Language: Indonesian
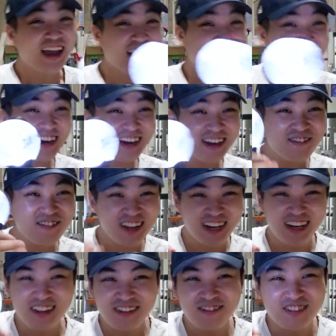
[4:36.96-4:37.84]
ini
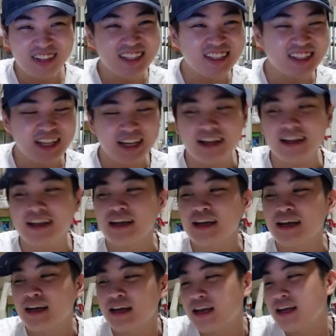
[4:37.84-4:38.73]
paling penting
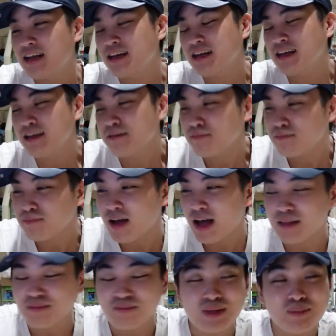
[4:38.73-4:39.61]
ini
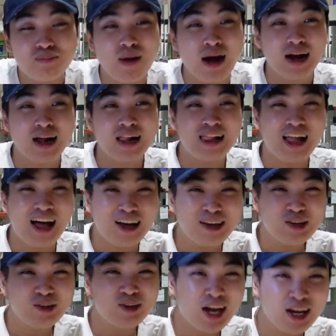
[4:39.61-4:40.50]
admin bakal
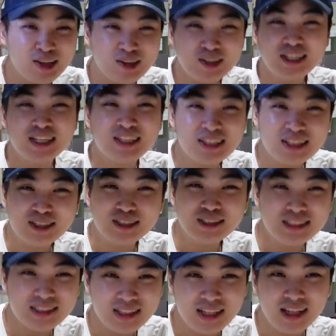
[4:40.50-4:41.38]
ayun-ayunin
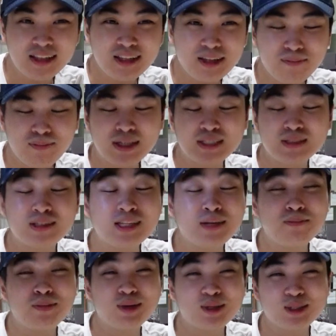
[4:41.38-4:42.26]
terus nanti pas di
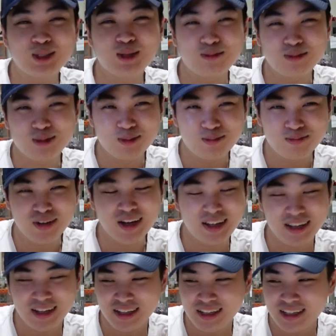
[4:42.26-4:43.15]
bioskop sumpah
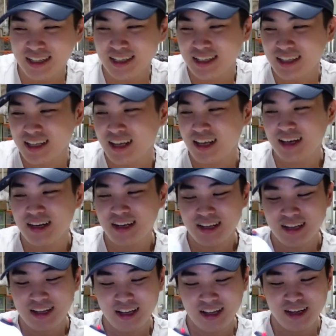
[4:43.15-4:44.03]

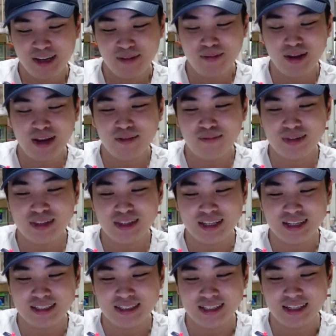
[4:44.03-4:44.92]
ini ini paling
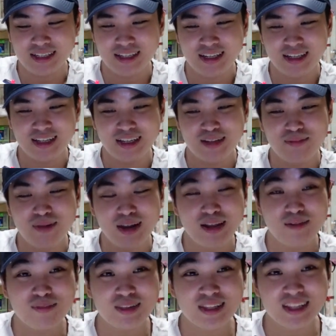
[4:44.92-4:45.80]
penting sih ini
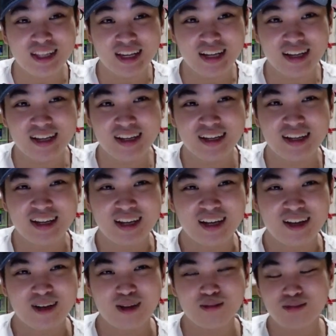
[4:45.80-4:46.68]
paling penting
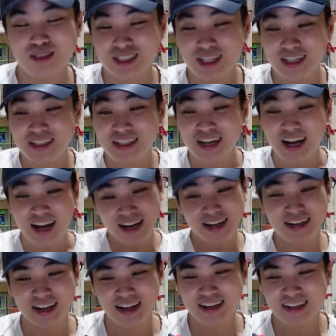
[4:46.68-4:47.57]
kalau misalnya nggak
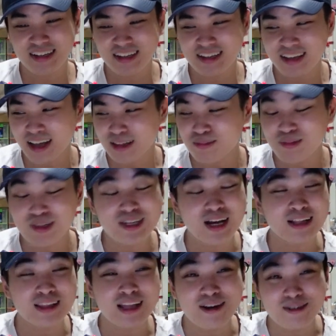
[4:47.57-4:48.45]
ada ini admin
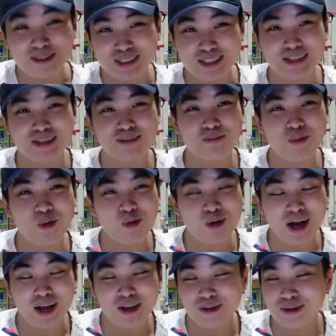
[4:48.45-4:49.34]
nggak tahu sih
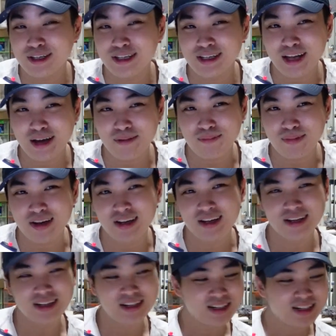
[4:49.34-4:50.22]
mau ngayunin
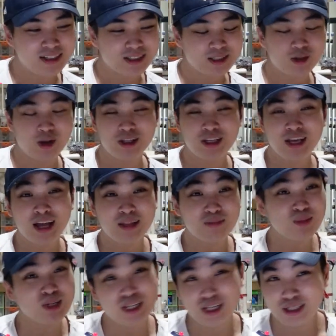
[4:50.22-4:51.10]
apa soalnya
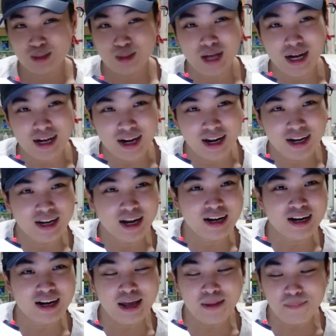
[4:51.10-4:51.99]
admin ya juga nggak ada
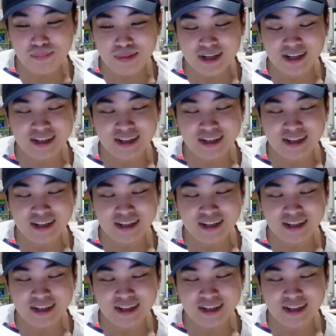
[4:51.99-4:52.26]
clapper